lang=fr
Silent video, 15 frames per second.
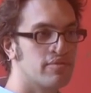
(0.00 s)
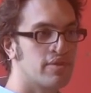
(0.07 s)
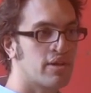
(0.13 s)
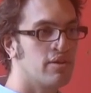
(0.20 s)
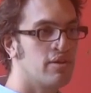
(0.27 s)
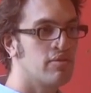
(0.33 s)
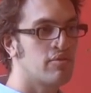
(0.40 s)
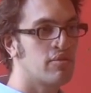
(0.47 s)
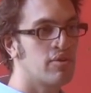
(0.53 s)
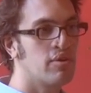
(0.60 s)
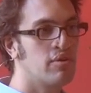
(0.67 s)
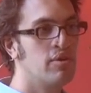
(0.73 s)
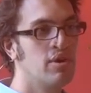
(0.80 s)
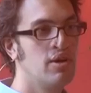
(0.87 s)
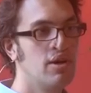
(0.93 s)
D'accord Donc, euh,
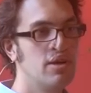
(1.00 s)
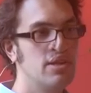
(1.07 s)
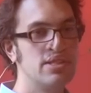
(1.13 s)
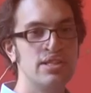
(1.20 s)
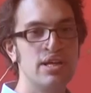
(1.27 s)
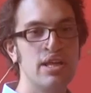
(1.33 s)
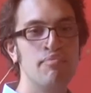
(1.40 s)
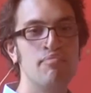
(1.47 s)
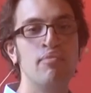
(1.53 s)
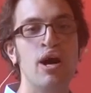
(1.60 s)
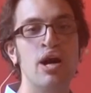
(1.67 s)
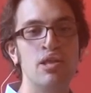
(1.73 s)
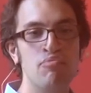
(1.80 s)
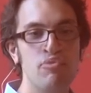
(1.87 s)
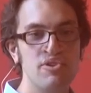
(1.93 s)
si elle est,
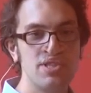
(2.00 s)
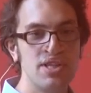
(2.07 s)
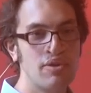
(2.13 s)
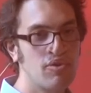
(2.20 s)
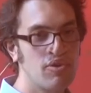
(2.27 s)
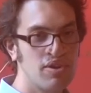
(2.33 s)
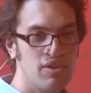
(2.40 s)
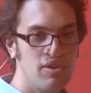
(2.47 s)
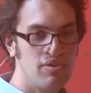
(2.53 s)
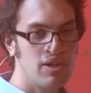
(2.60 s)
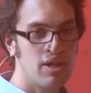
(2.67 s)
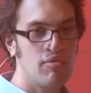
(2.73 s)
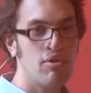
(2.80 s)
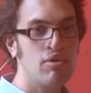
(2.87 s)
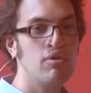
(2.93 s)
est, peu sécurisée,
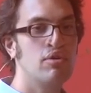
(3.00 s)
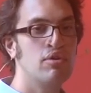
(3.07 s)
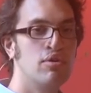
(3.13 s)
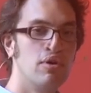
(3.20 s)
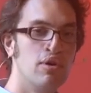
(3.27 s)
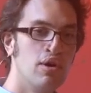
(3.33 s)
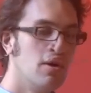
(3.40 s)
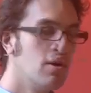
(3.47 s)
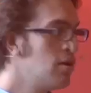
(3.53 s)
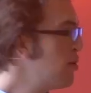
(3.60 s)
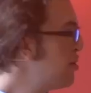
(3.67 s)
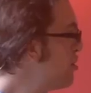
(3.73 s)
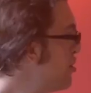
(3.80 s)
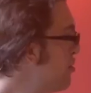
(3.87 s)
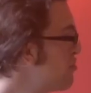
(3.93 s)
finalement, euh,
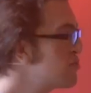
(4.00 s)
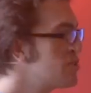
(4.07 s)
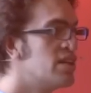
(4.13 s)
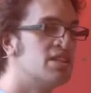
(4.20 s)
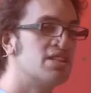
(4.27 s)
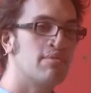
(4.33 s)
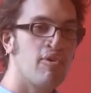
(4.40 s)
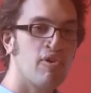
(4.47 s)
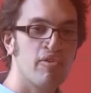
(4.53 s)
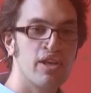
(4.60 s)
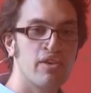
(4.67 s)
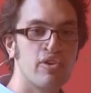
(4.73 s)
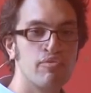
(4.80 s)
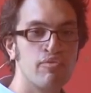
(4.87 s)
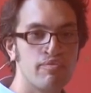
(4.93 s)
euh, vous n'allez jamais
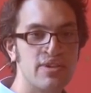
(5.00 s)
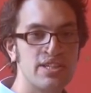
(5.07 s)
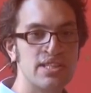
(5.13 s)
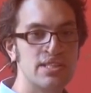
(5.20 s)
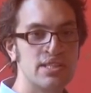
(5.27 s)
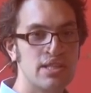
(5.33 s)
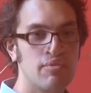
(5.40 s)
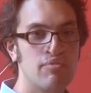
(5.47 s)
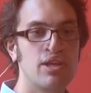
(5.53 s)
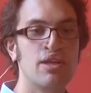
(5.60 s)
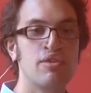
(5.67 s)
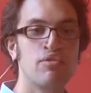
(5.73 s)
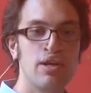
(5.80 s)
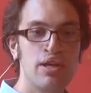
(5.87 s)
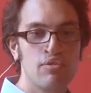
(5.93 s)
envoyer votre mot de passe à cette
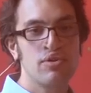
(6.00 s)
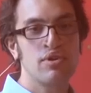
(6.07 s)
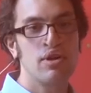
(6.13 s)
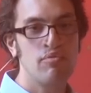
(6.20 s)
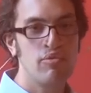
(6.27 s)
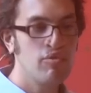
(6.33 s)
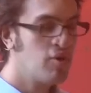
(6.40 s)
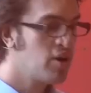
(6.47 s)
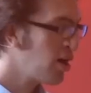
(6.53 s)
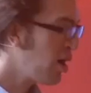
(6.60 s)
application-là, donc c'est un peu moins